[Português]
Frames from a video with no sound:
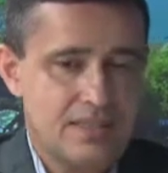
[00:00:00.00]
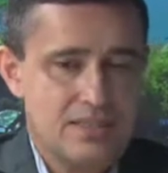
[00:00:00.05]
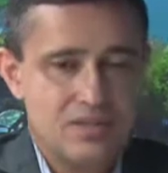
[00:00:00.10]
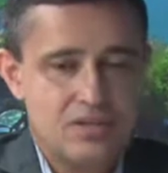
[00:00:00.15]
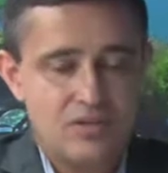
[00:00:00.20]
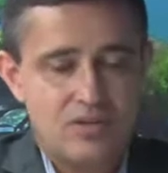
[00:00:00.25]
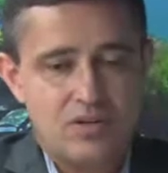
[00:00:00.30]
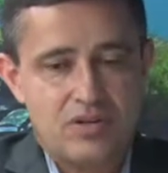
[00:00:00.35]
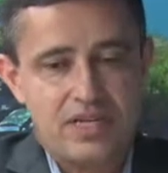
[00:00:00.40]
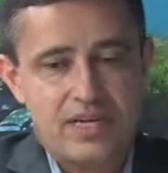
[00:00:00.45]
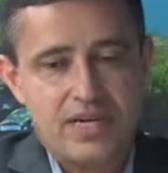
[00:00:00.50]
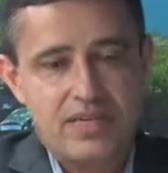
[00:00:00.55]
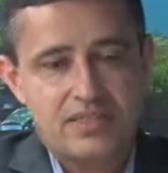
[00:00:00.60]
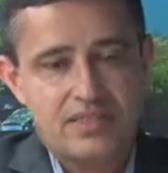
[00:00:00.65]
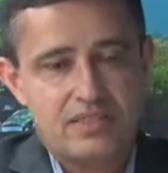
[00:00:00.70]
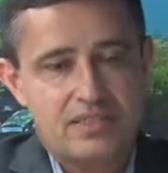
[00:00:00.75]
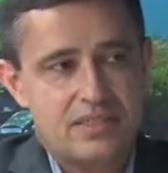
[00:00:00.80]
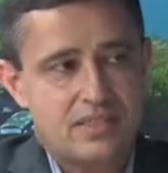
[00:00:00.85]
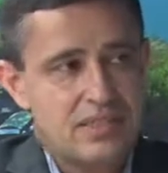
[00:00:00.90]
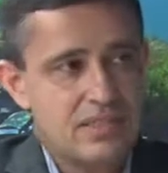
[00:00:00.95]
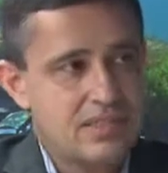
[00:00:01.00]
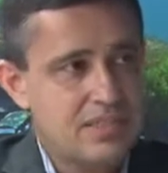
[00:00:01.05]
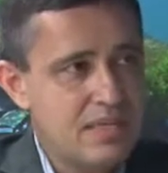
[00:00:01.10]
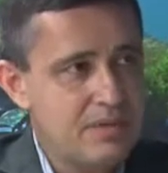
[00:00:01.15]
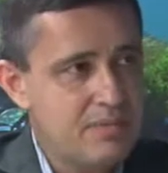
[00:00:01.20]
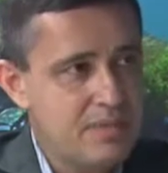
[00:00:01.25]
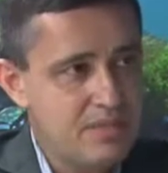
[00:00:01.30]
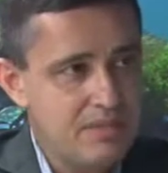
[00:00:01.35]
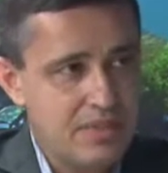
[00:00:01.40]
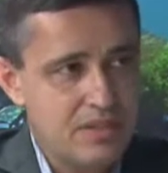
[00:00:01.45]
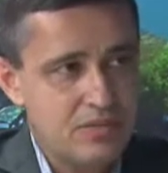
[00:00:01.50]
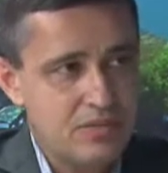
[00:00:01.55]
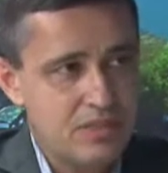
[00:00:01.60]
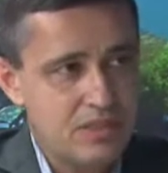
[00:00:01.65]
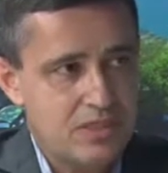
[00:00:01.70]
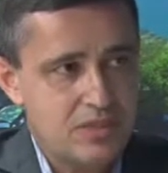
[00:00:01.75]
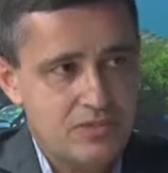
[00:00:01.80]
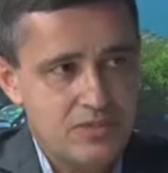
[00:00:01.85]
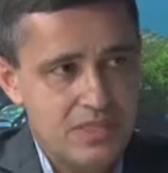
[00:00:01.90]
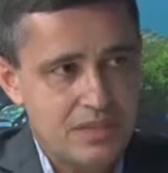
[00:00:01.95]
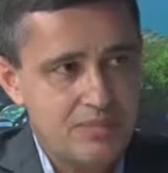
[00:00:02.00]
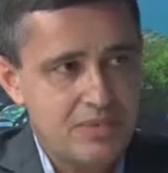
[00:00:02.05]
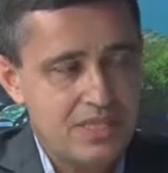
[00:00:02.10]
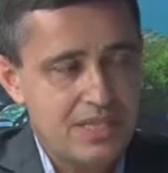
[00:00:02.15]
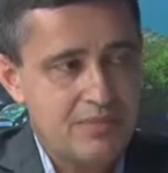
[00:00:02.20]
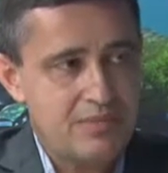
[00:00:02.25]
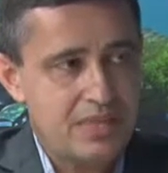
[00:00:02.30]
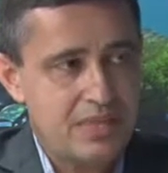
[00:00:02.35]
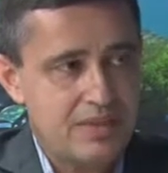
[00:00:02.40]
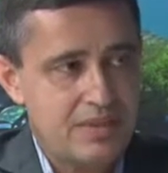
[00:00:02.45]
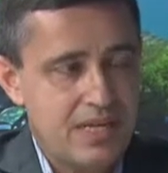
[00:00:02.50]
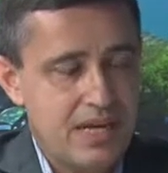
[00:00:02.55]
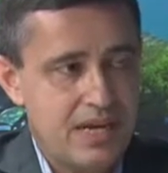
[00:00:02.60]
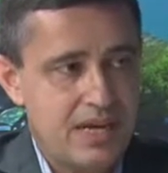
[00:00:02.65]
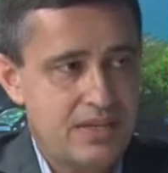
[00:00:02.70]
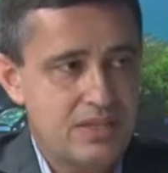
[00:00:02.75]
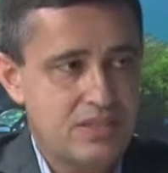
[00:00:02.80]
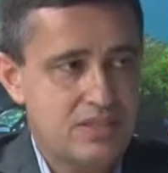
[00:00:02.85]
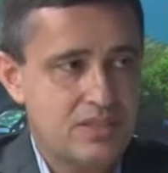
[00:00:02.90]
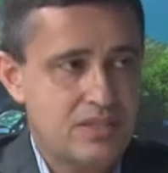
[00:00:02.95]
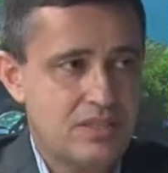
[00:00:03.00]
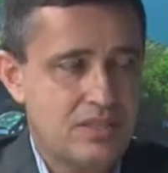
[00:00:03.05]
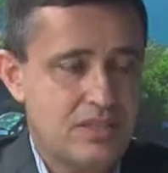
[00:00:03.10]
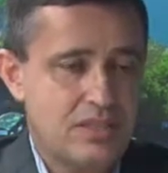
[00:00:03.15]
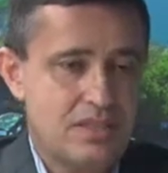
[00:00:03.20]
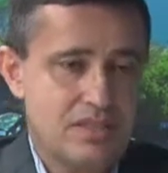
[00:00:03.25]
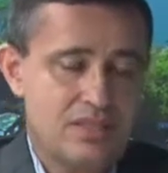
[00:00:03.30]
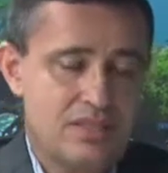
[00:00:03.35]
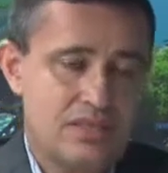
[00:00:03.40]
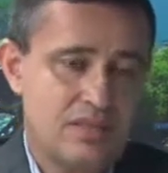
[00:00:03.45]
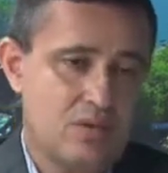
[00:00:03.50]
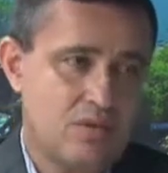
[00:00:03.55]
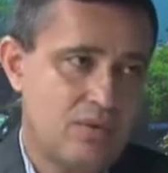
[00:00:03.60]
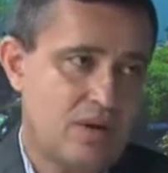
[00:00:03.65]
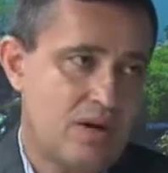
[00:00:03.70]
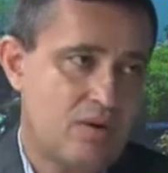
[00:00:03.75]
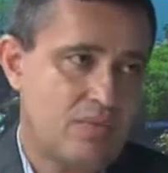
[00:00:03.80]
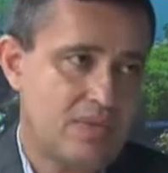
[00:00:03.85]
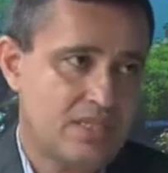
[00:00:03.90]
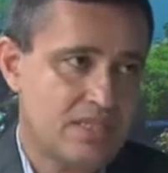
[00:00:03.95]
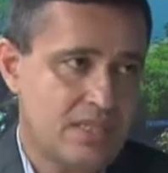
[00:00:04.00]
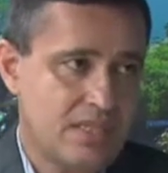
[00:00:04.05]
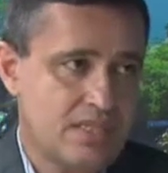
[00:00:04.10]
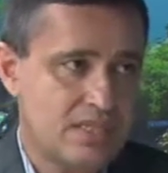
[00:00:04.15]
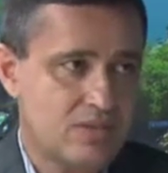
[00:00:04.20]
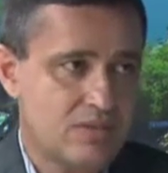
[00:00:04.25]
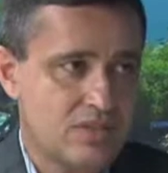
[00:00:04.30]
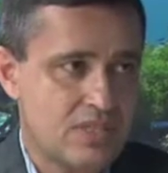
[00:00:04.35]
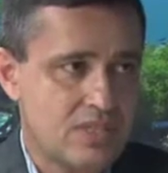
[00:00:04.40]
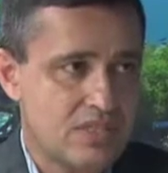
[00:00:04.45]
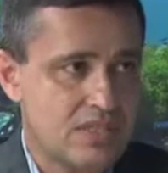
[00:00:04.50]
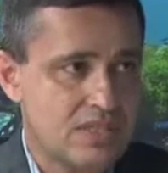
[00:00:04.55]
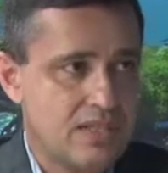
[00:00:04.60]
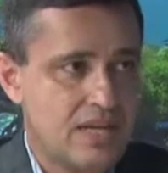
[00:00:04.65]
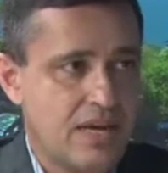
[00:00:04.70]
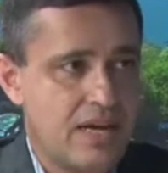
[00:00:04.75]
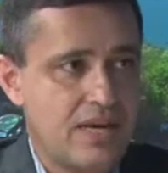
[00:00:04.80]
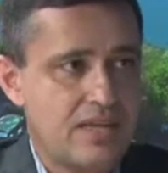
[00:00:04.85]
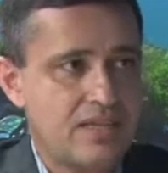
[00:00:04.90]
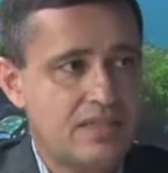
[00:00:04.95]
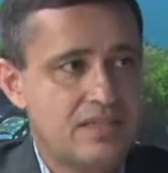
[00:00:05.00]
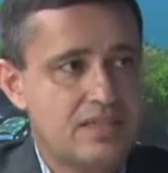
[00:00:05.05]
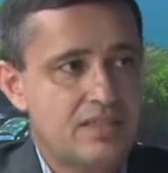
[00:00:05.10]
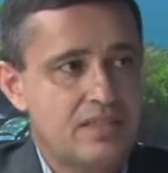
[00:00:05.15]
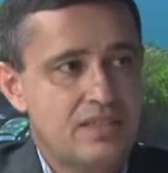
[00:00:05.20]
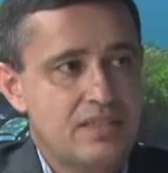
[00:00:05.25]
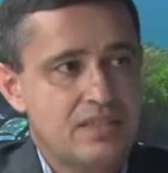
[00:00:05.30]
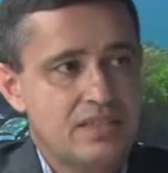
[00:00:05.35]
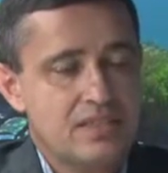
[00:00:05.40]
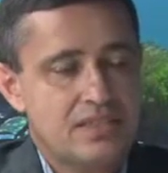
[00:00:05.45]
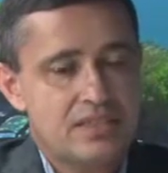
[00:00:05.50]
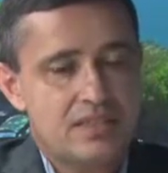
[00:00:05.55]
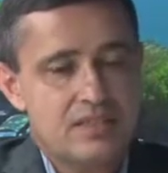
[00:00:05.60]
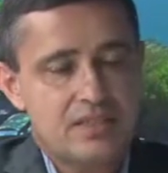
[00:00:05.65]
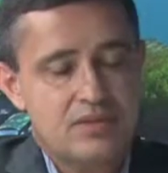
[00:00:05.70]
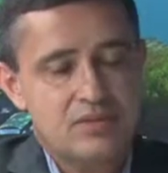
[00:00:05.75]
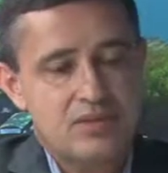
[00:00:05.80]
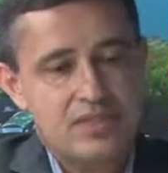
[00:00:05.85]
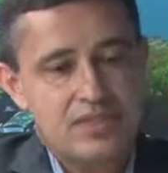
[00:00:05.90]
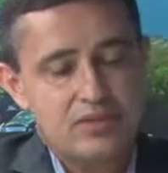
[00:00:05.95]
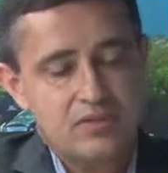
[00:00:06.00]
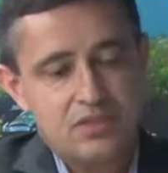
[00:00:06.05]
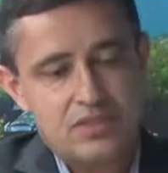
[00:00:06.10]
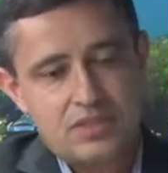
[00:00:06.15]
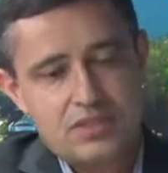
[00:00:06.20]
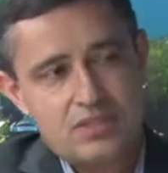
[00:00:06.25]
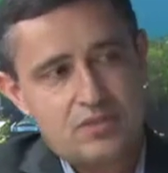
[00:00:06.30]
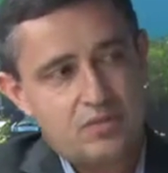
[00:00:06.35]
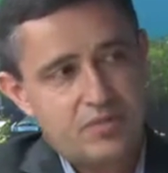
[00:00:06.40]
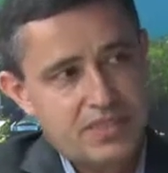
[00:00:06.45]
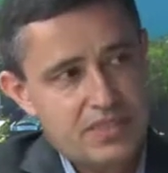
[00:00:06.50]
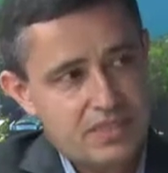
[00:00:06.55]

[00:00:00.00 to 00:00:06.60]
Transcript: São locais sem a mínima condição de habitabilidade, que não há uma instalação sanitária, que não tem condição para